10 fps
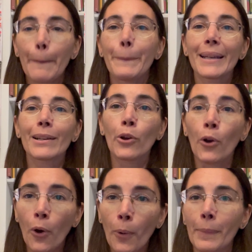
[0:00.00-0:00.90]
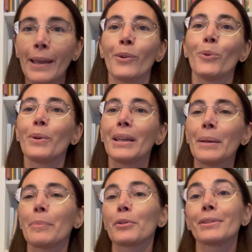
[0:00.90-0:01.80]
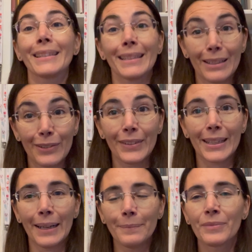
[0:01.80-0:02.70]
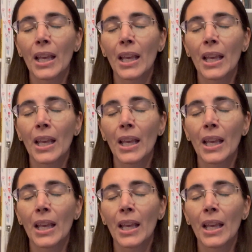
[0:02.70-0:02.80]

per come un libro significa,